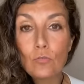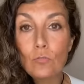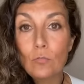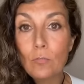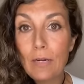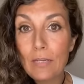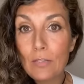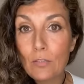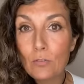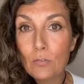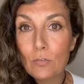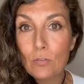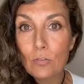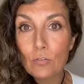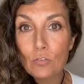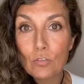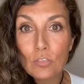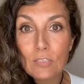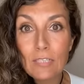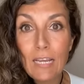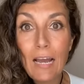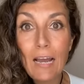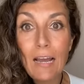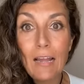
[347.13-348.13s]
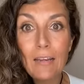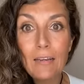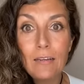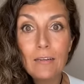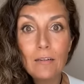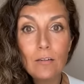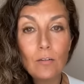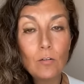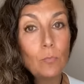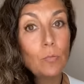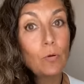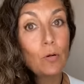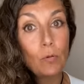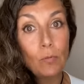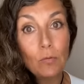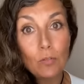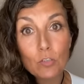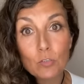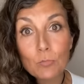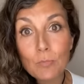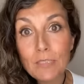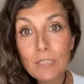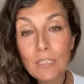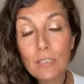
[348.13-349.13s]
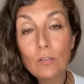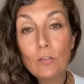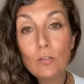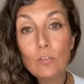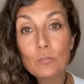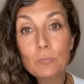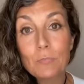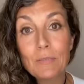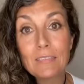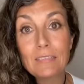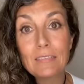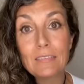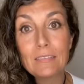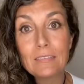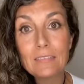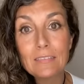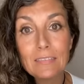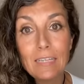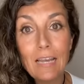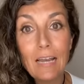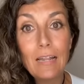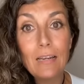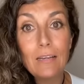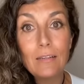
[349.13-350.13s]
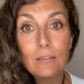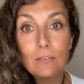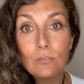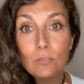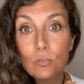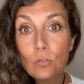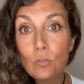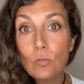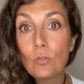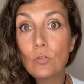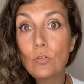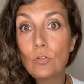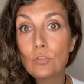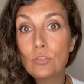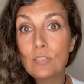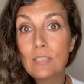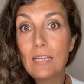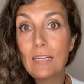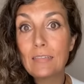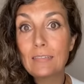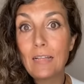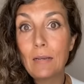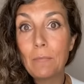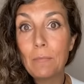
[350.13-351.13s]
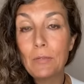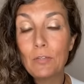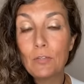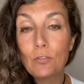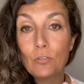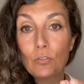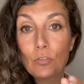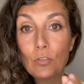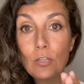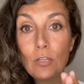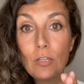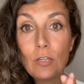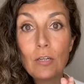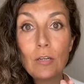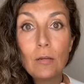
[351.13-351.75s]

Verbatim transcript: un baño con sal o por lo menos metiendo los pies en sal todos los días al menos